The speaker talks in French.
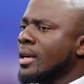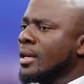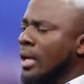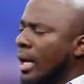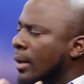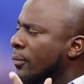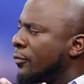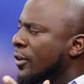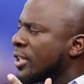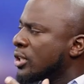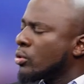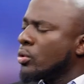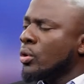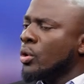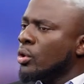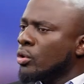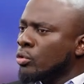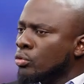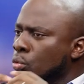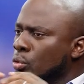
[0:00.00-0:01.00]
en fait, que
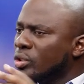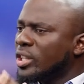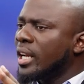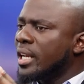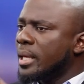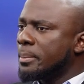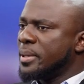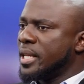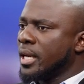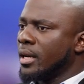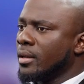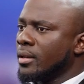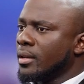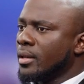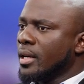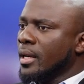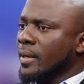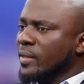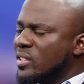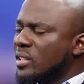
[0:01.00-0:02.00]
tout allait bien.
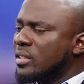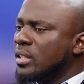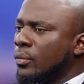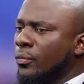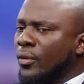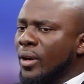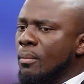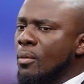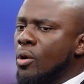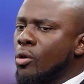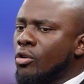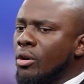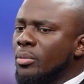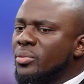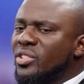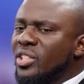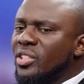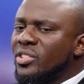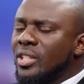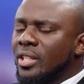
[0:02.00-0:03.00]
C'était vraiment comme
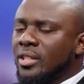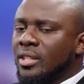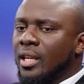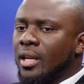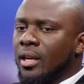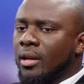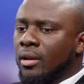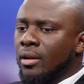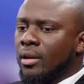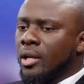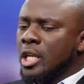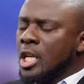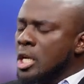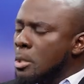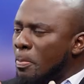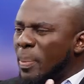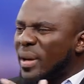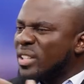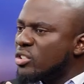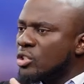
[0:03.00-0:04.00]
si c'était, euh, ils
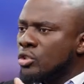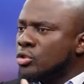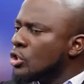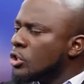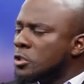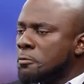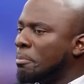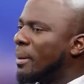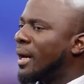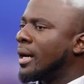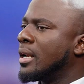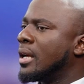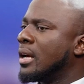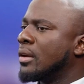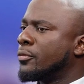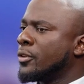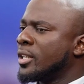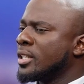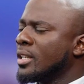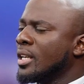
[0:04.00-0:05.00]
passaient juste par là, en
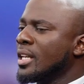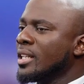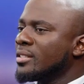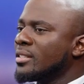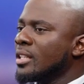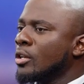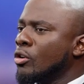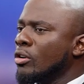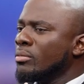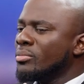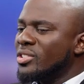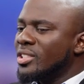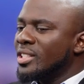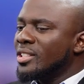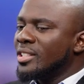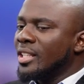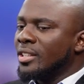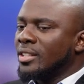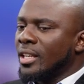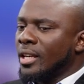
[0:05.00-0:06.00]
fait. c'était comme si
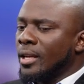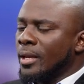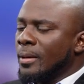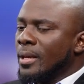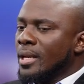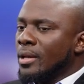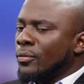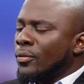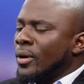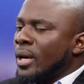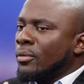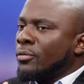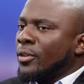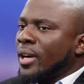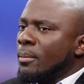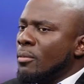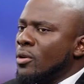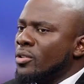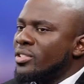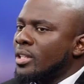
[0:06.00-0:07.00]
c'était, euh,
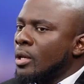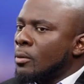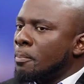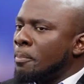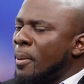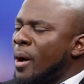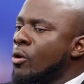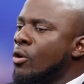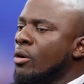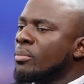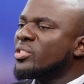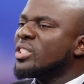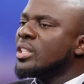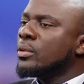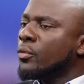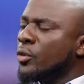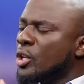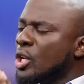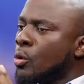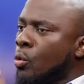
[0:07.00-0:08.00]
vraiment, c'est pas comme s'ils
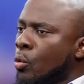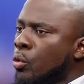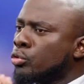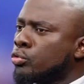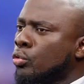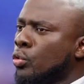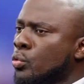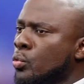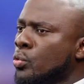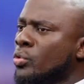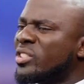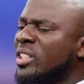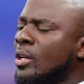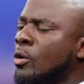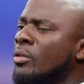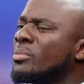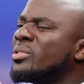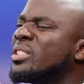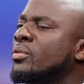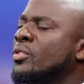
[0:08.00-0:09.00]
venaient contre nous, c'était comme
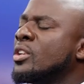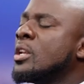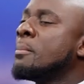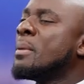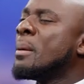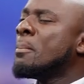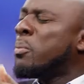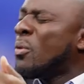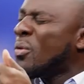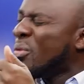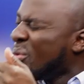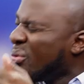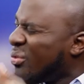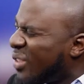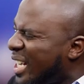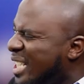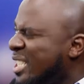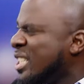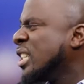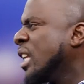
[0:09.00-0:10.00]
s'ils venaient même pour nous
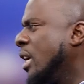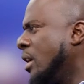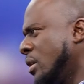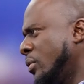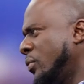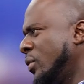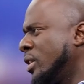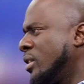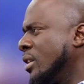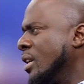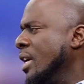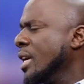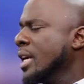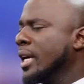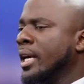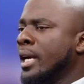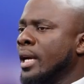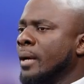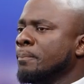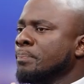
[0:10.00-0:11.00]
valider, en fait.
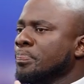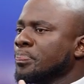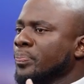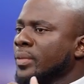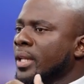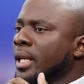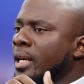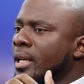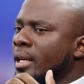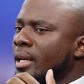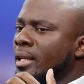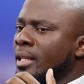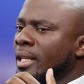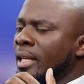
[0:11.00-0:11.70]
Amen et,